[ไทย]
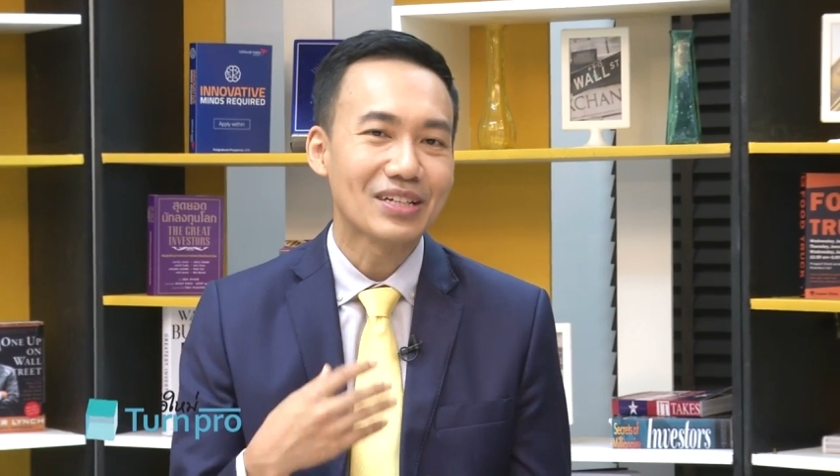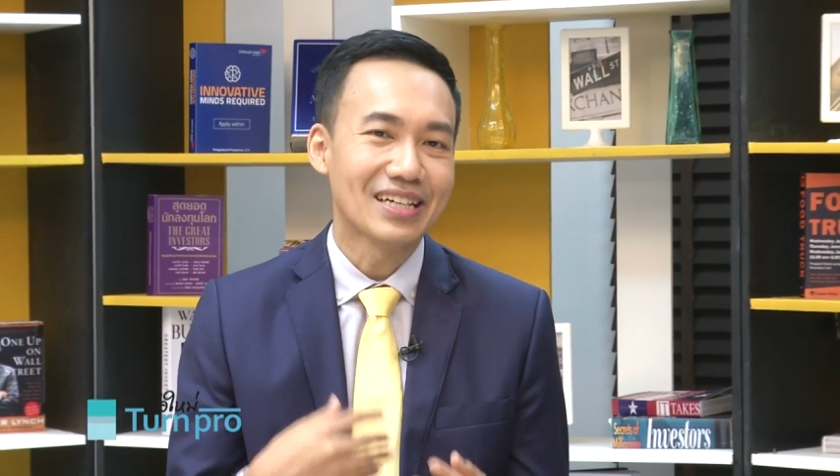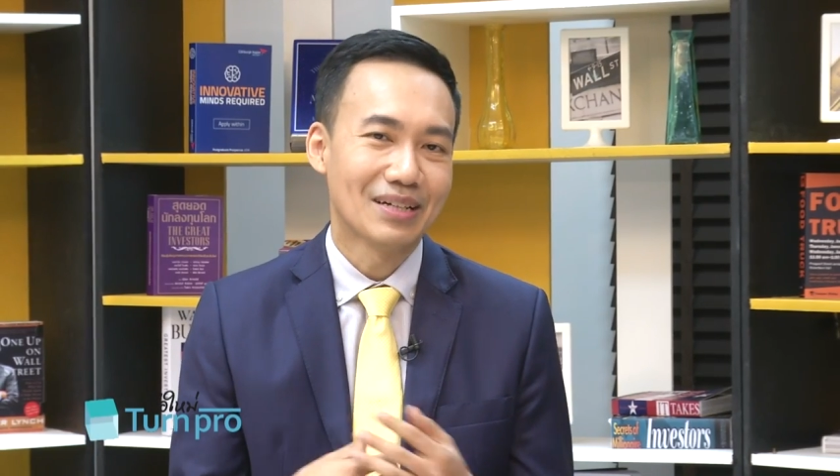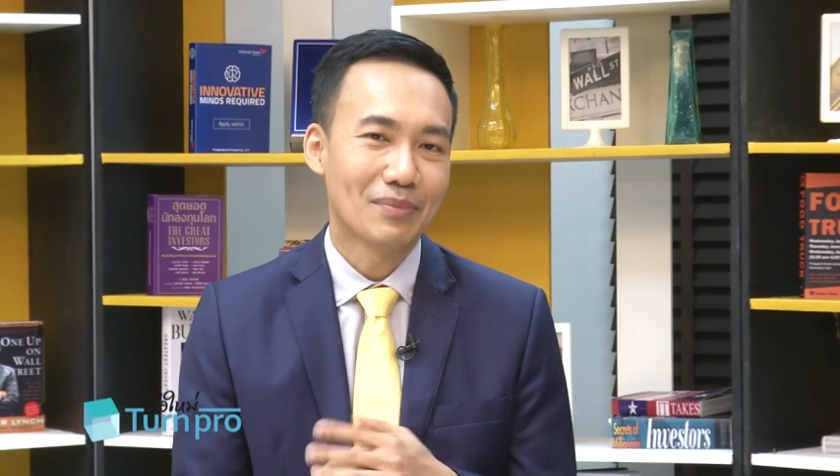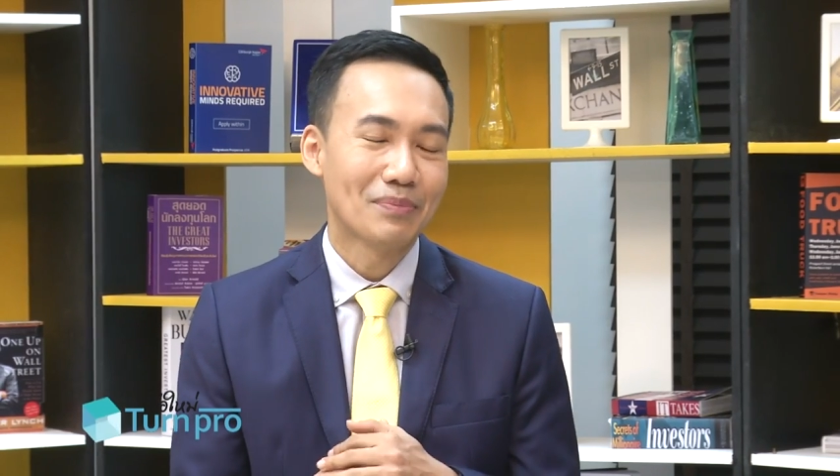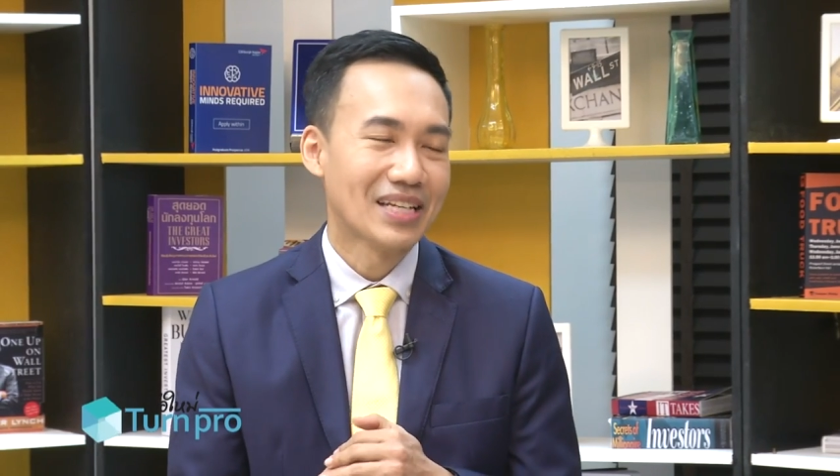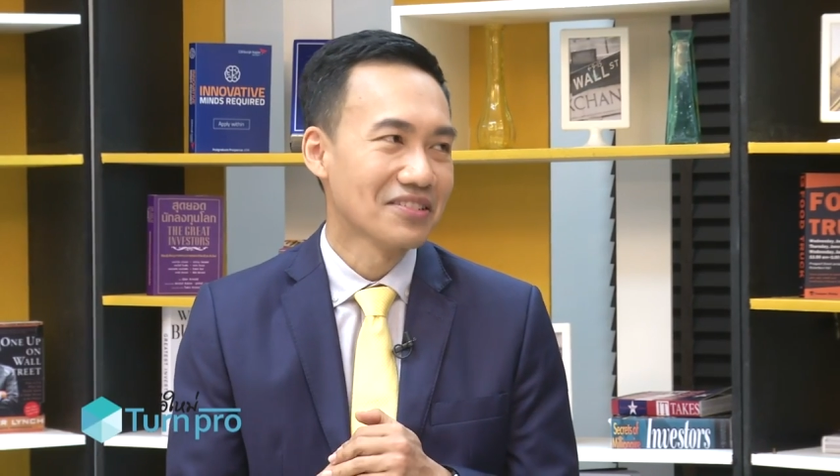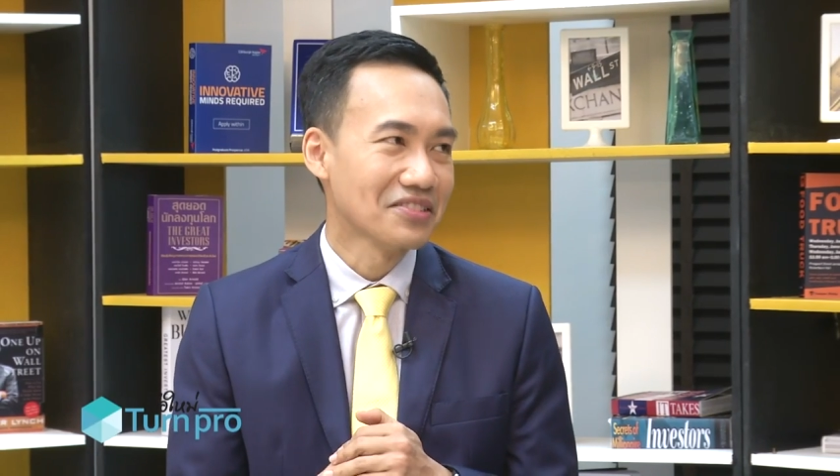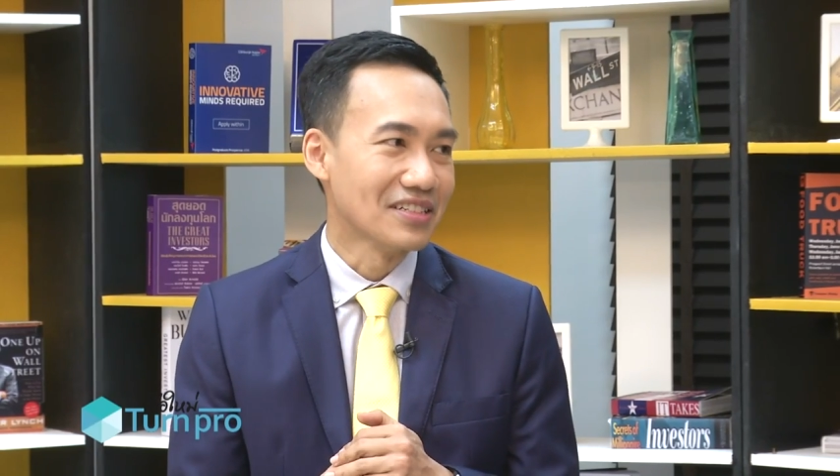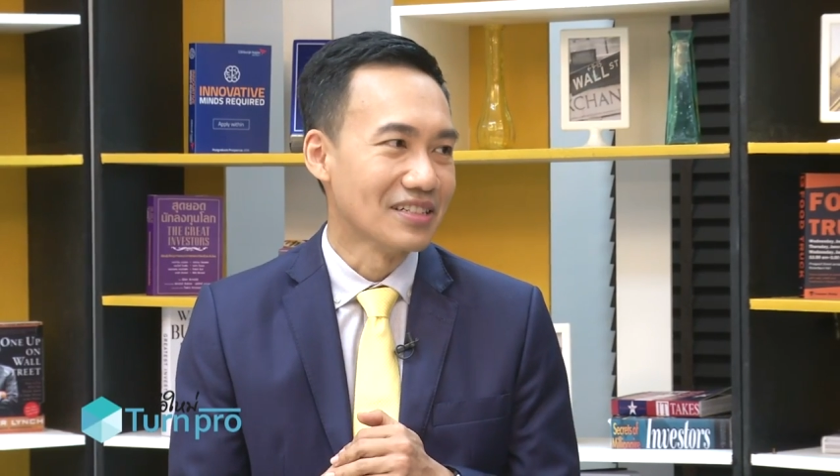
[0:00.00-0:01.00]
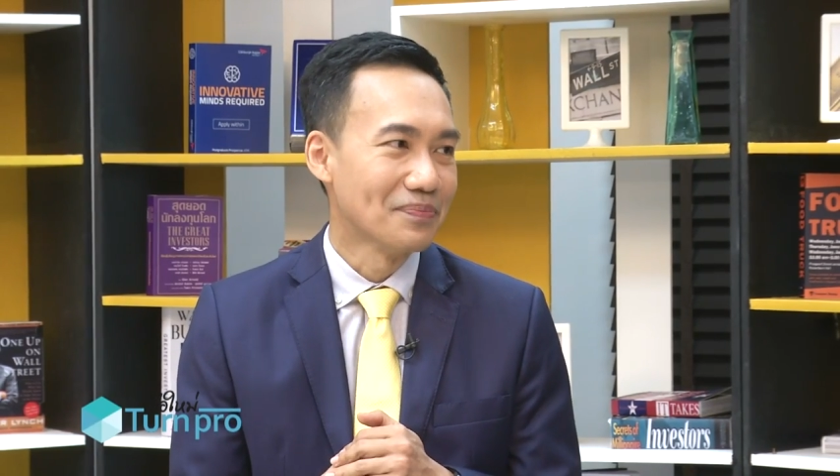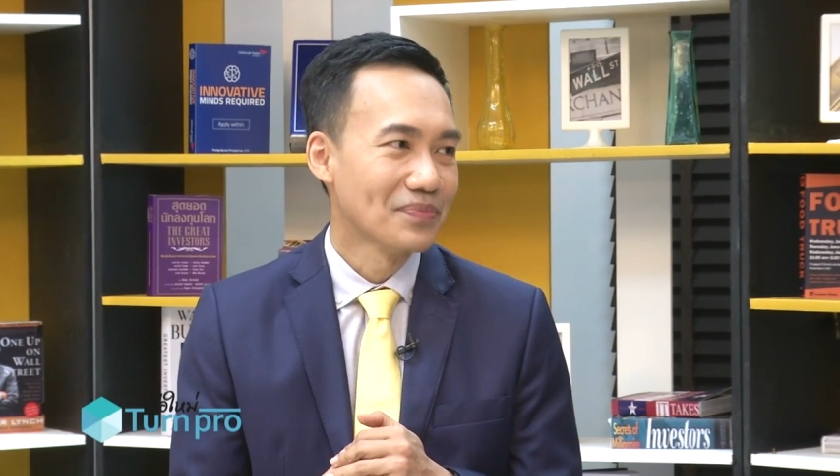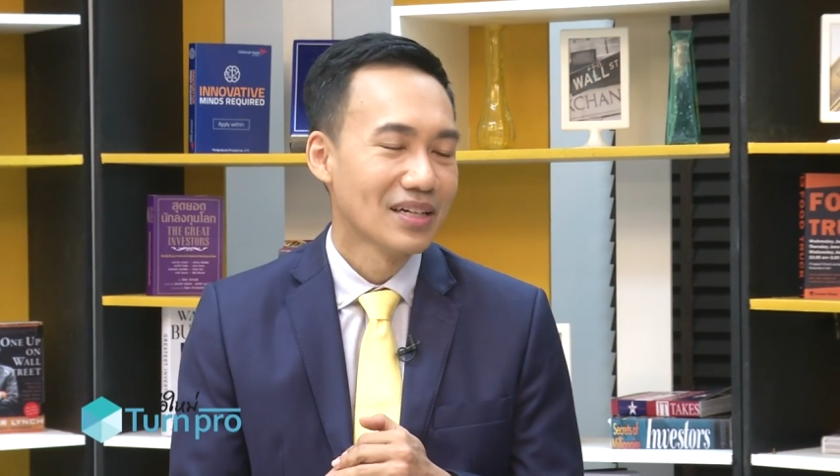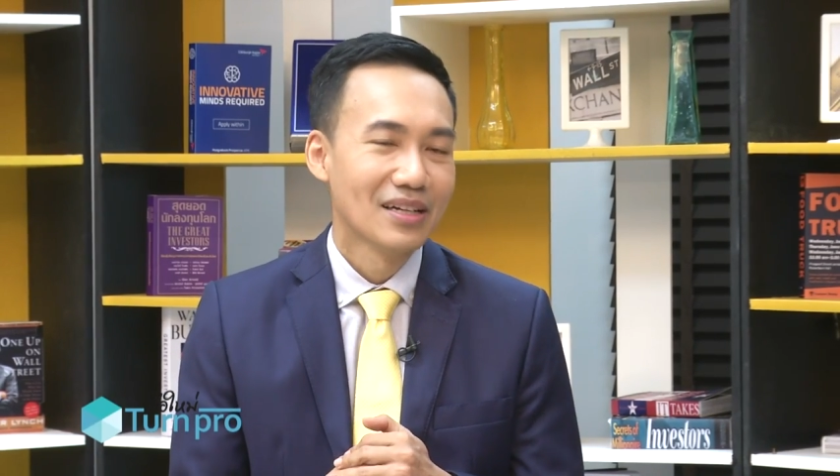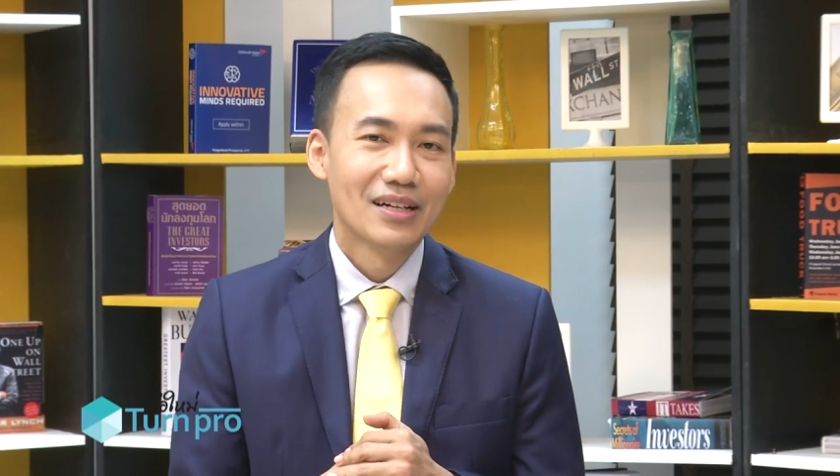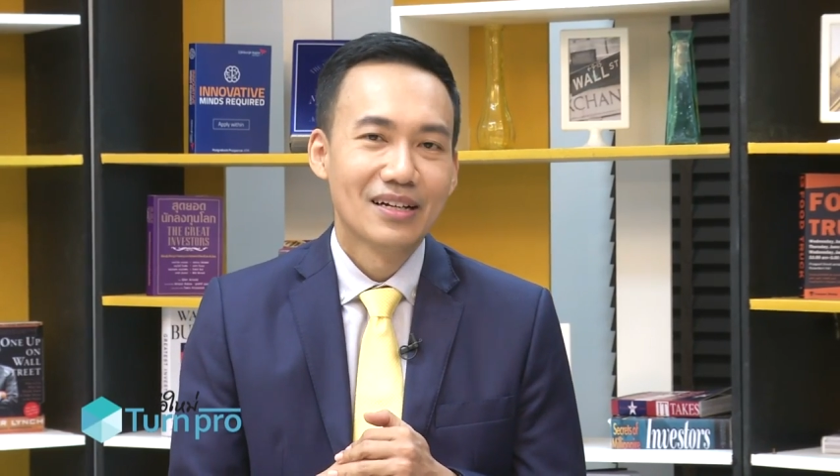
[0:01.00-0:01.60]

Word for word: เขียนมาเป็นหนังสือครับ